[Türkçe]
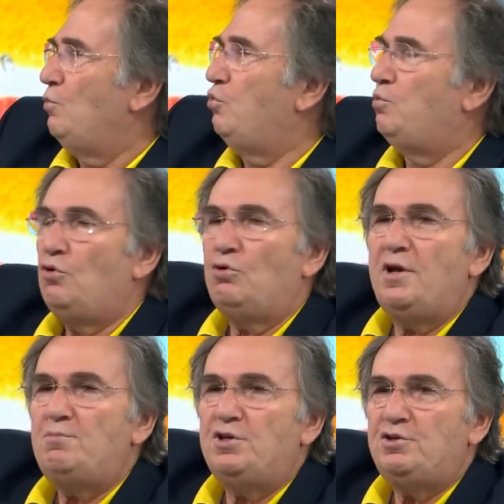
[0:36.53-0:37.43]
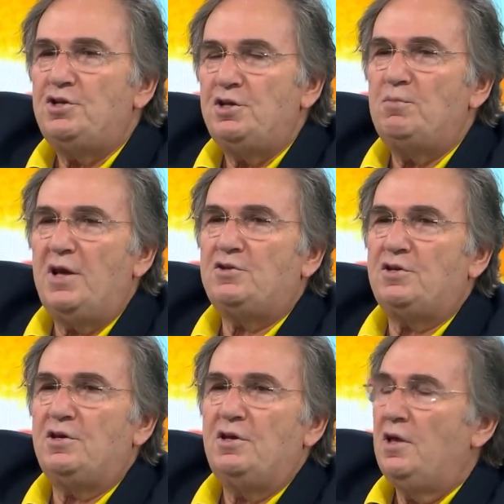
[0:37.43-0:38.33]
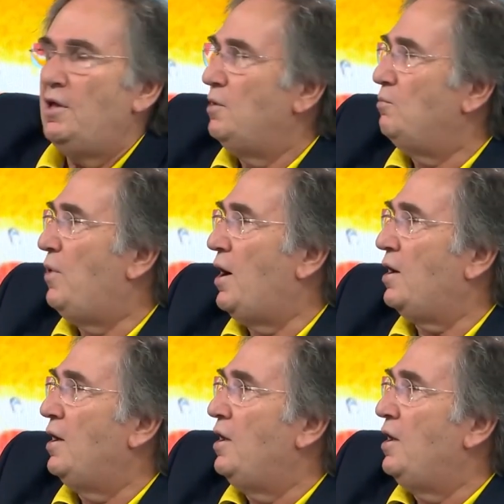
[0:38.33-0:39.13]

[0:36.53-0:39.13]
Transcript: Bu böyle bir nimet ki bak